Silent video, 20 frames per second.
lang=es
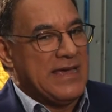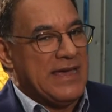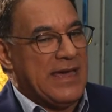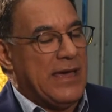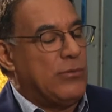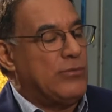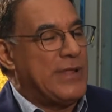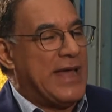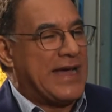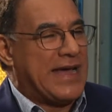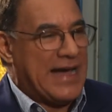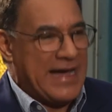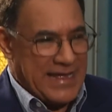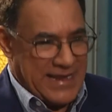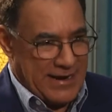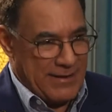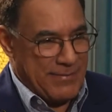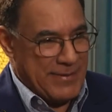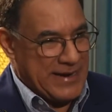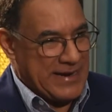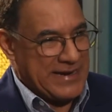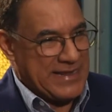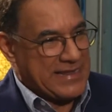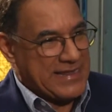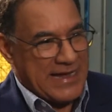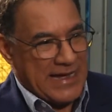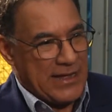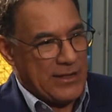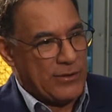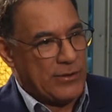es una carga para el
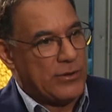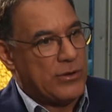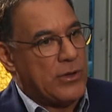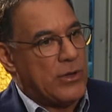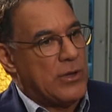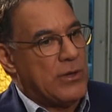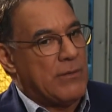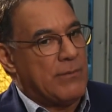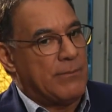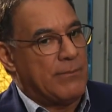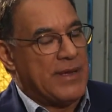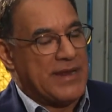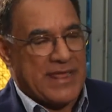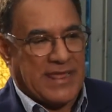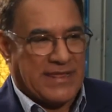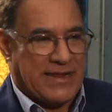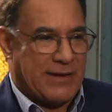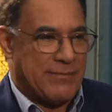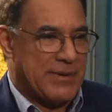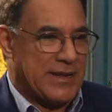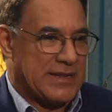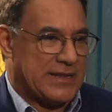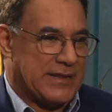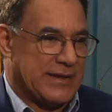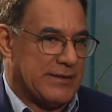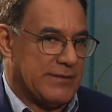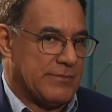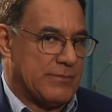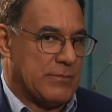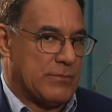Estado
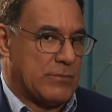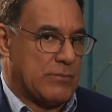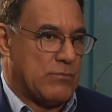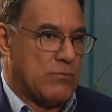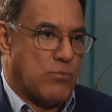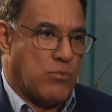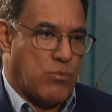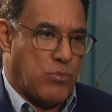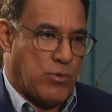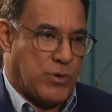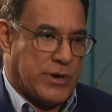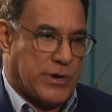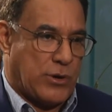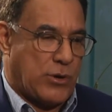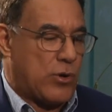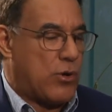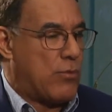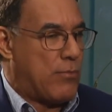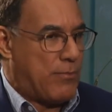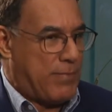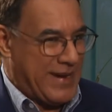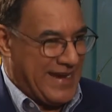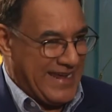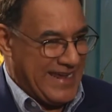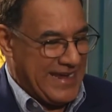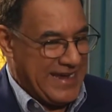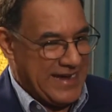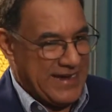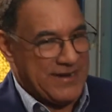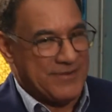verdaderamente muy
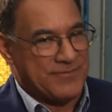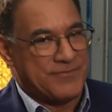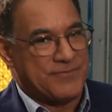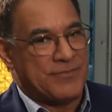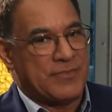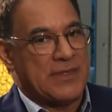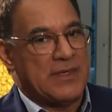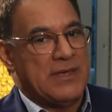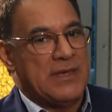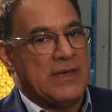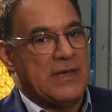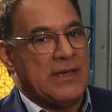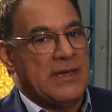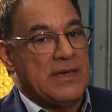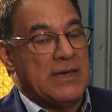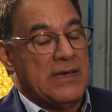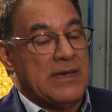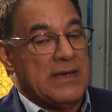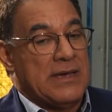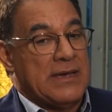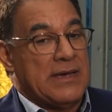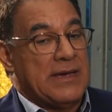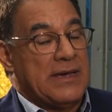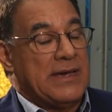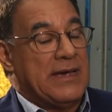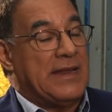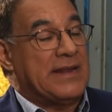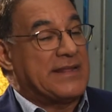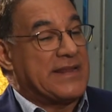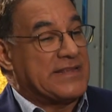compleja.
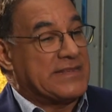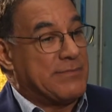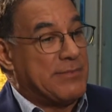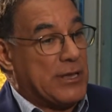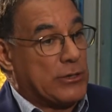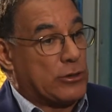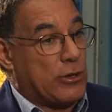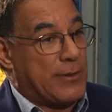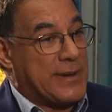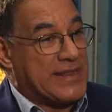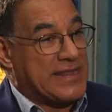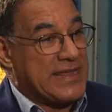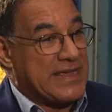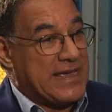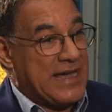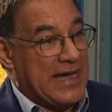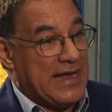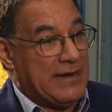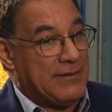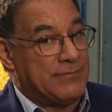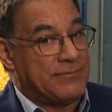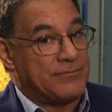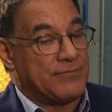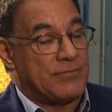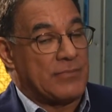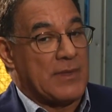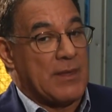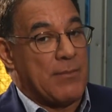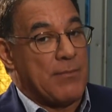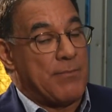El crecimiento vertical
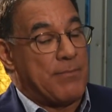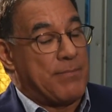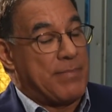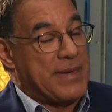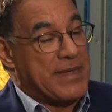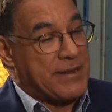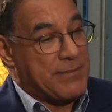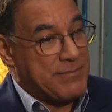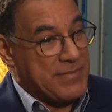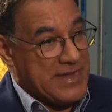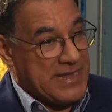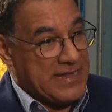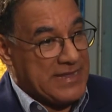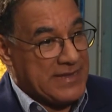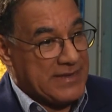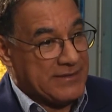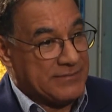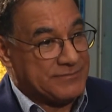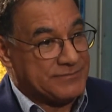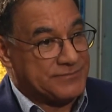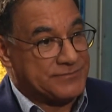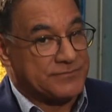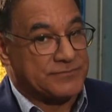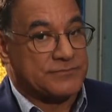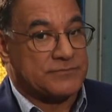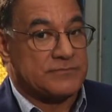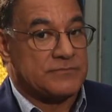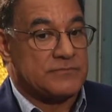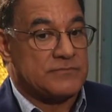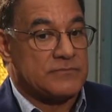permite
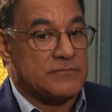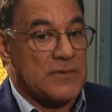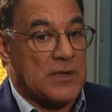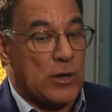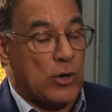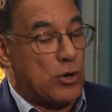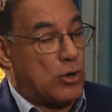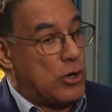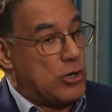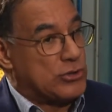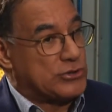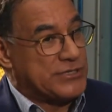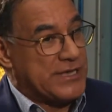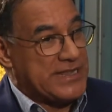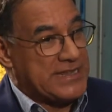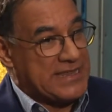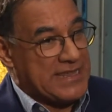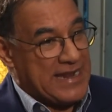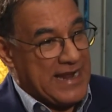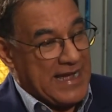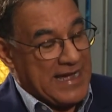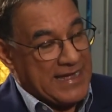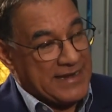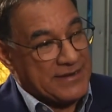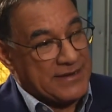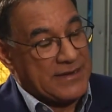concentrar